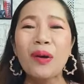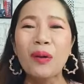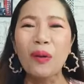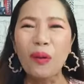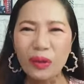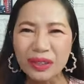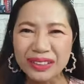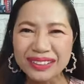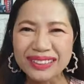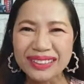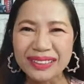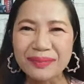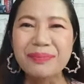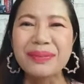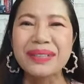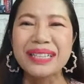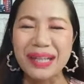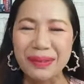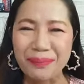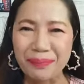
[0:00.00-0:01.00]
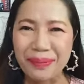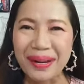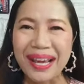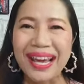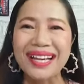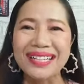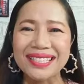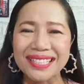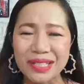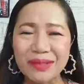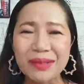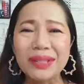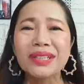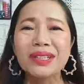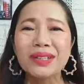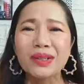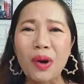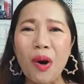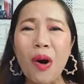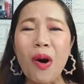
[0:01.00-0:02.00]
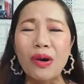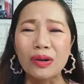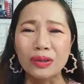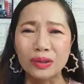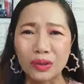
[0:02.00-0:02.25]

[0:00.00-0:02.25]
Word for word: คุณจะเปลี่ยนแปลงชีวิตของ